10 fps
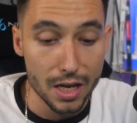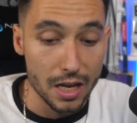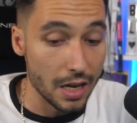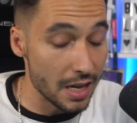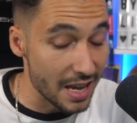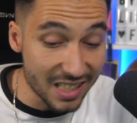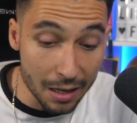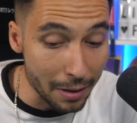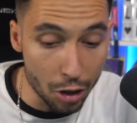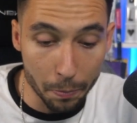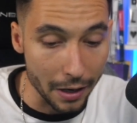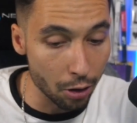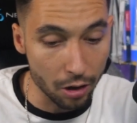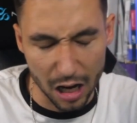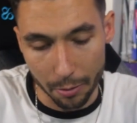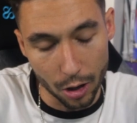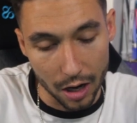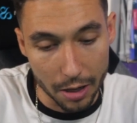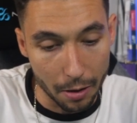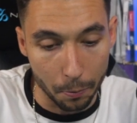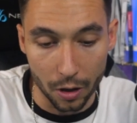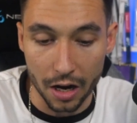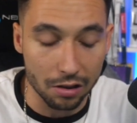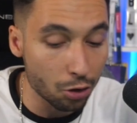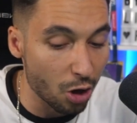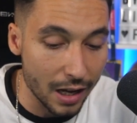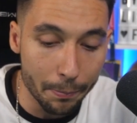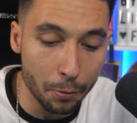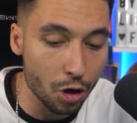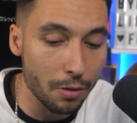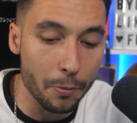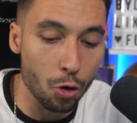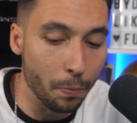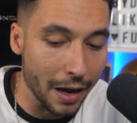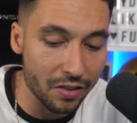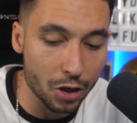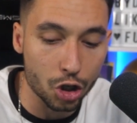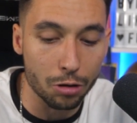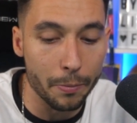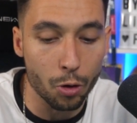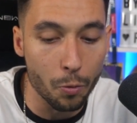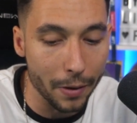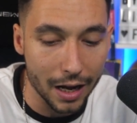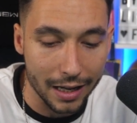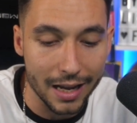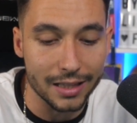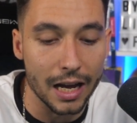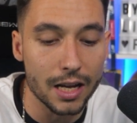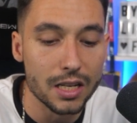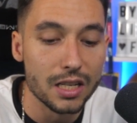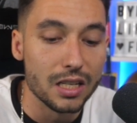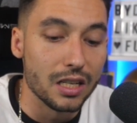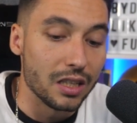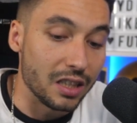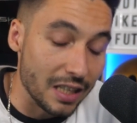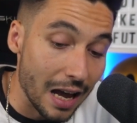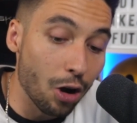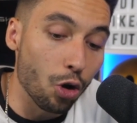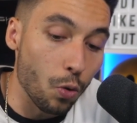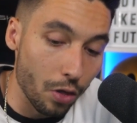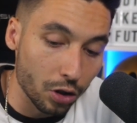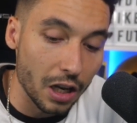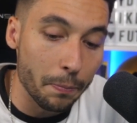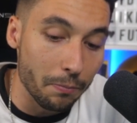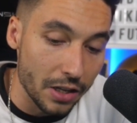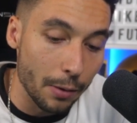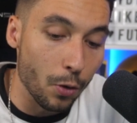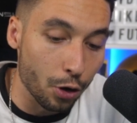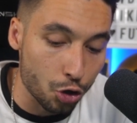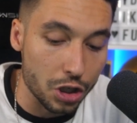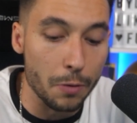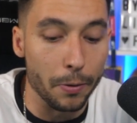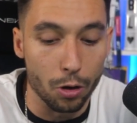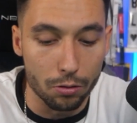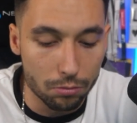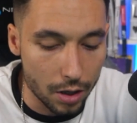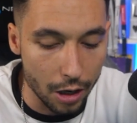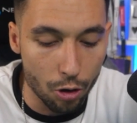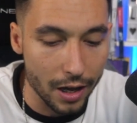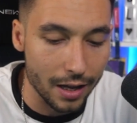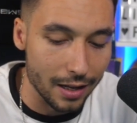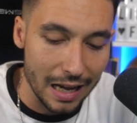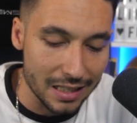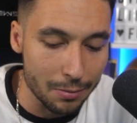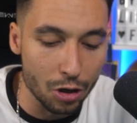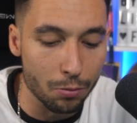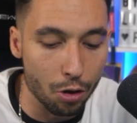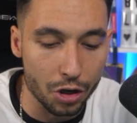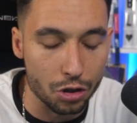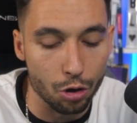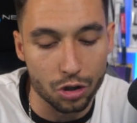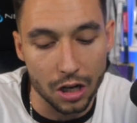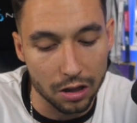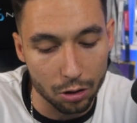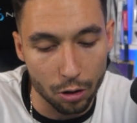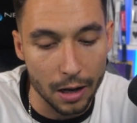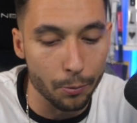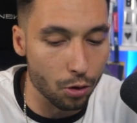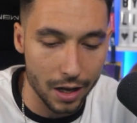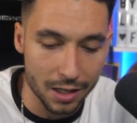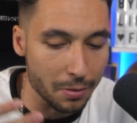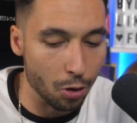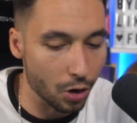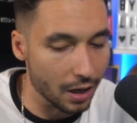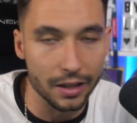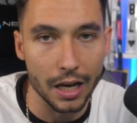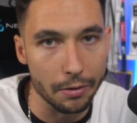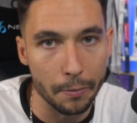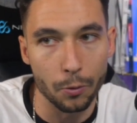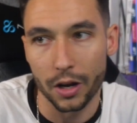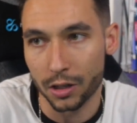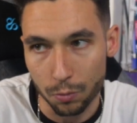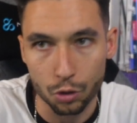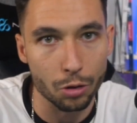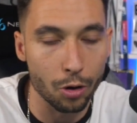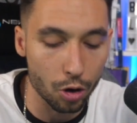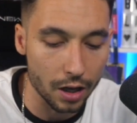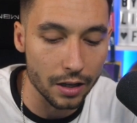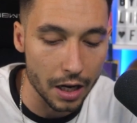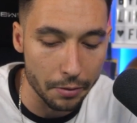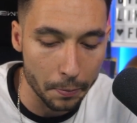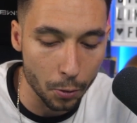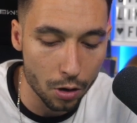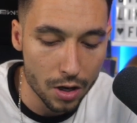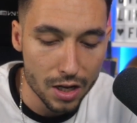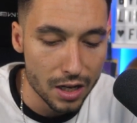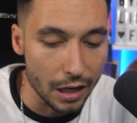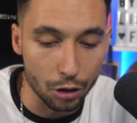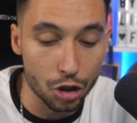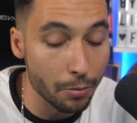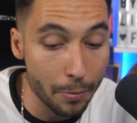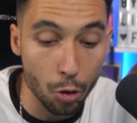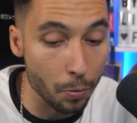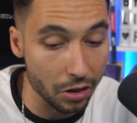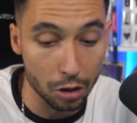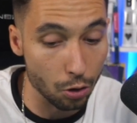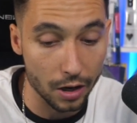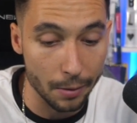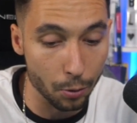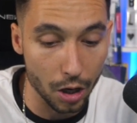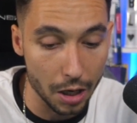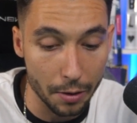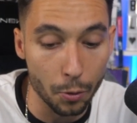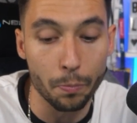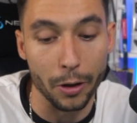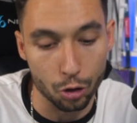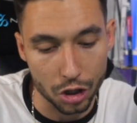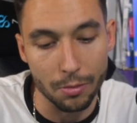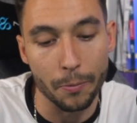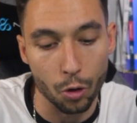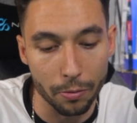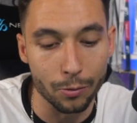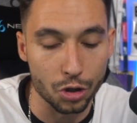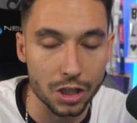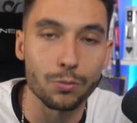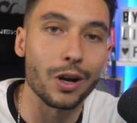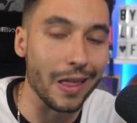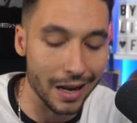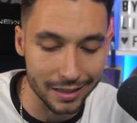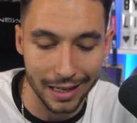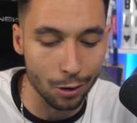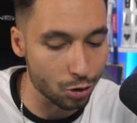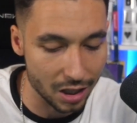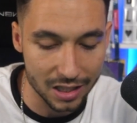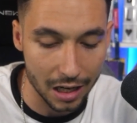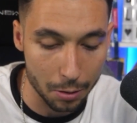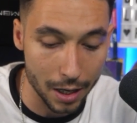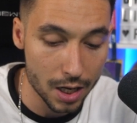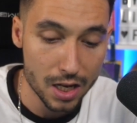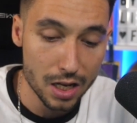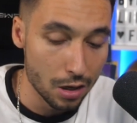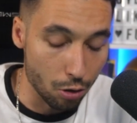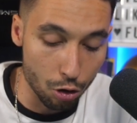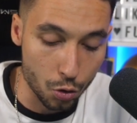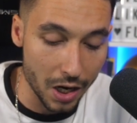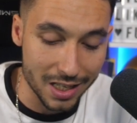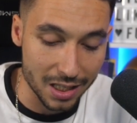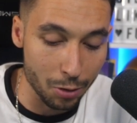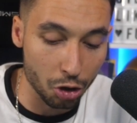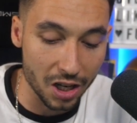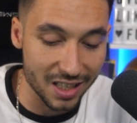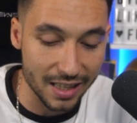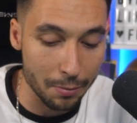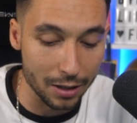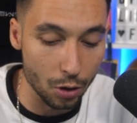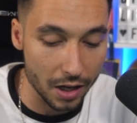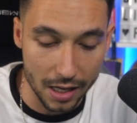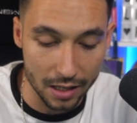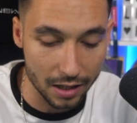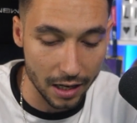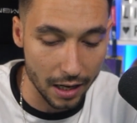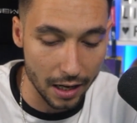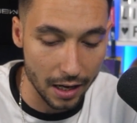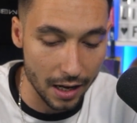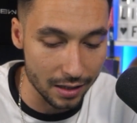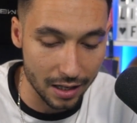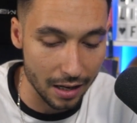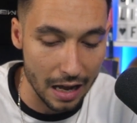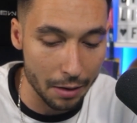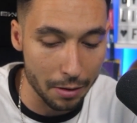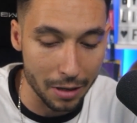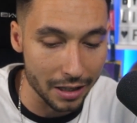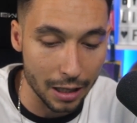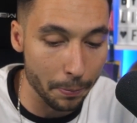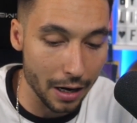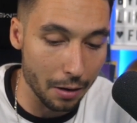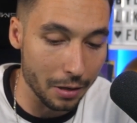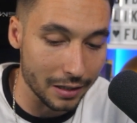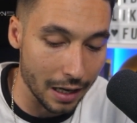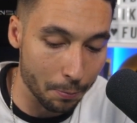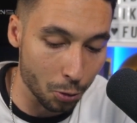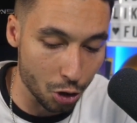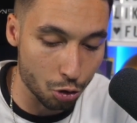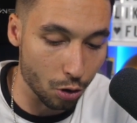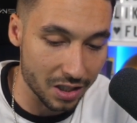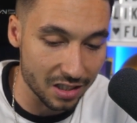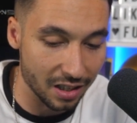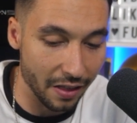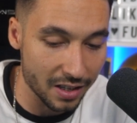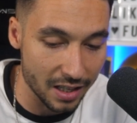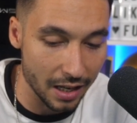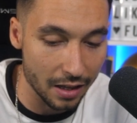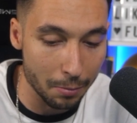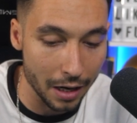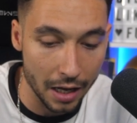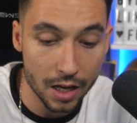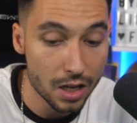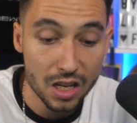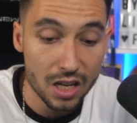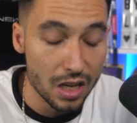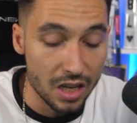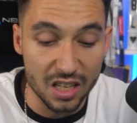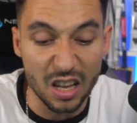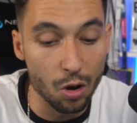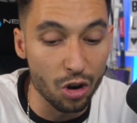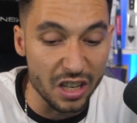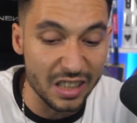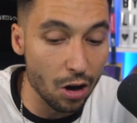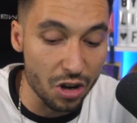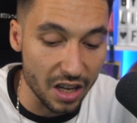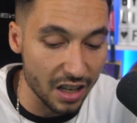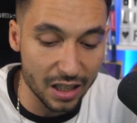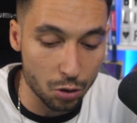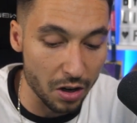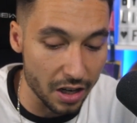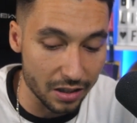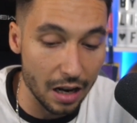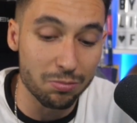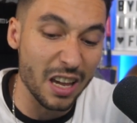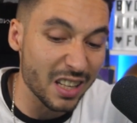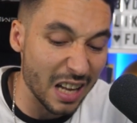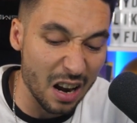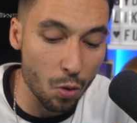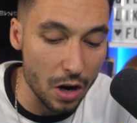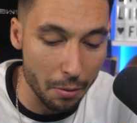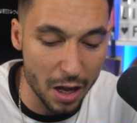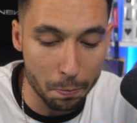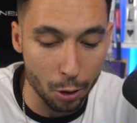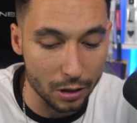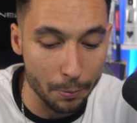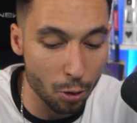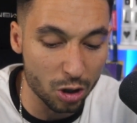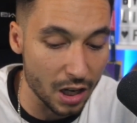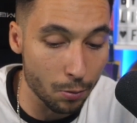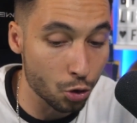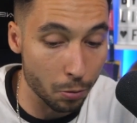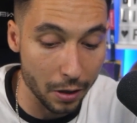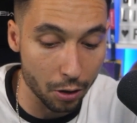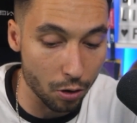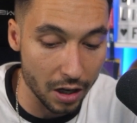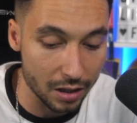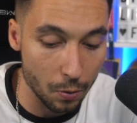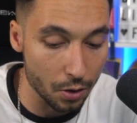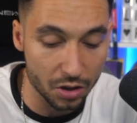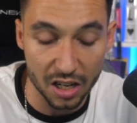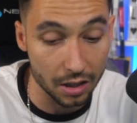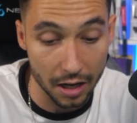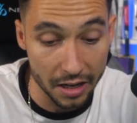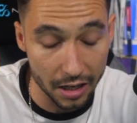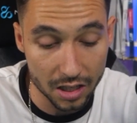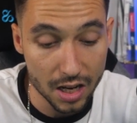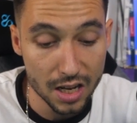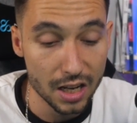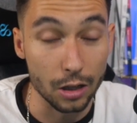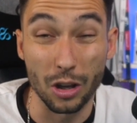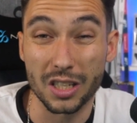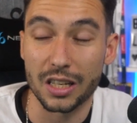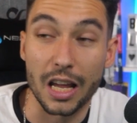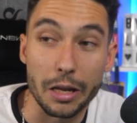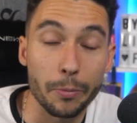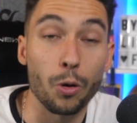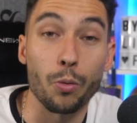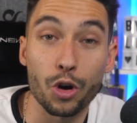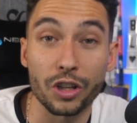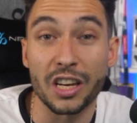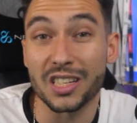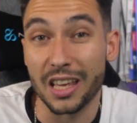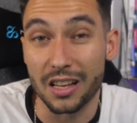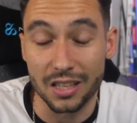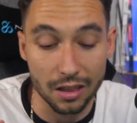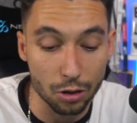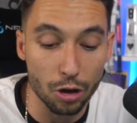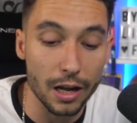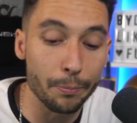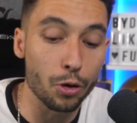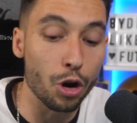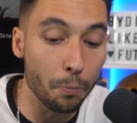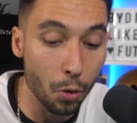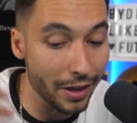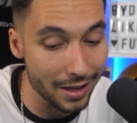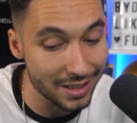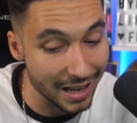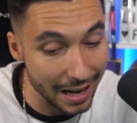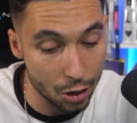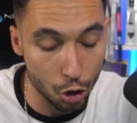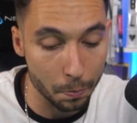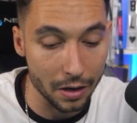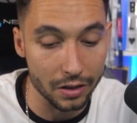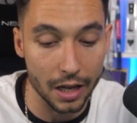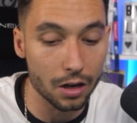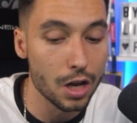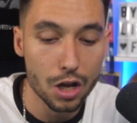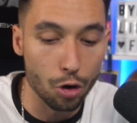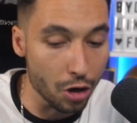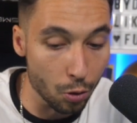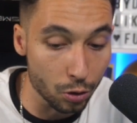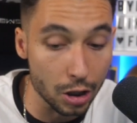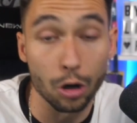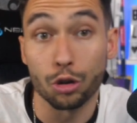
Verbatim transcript: Y es el mayor peligro que le veo al Liverpool. En el centro del campo no me preocupa Henderson, no me preocupa Keita. Thiago cuando tiene un día bueno sí, pero creo que Casemiro, Modric, Cross en el centro del campo es mejor que el del Liverpool, es mucho mejor que el del Liverpool. Entonces no me preocupa el centro del campo del Liverpool, pero sí me preocupa muchísimo la delantera, los tres de arriba, con los cuales Casemiro tiene que estar metido aquí entre, entre Álava y Militao para evitar, pues eso, las entradas de, de Mané. Y es que luego ni Thiago ni Keita suelen entrar. Keita alguna vez, pero tampoco tiene mucho peligro Keita cuando entra entre líneas. Entonces, el Liverpool lo bueno que tiene es que desde el centro del campo no puede llegar a sorprender con ningún tío.